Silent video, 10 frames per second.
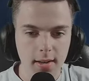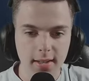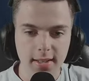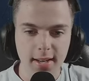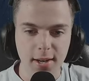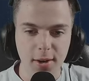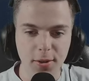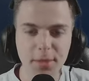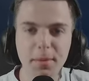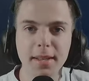Genau,
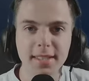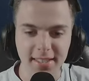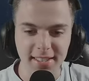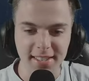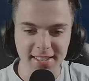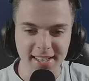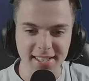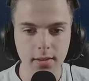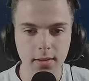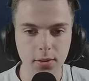diesmal hast du es richtig
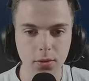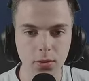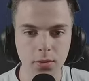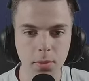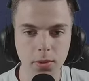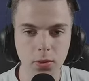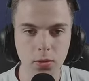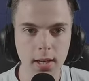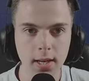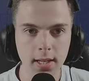gesagt. So, man muss dazu
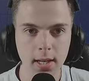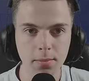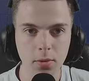sagen, ich habe noch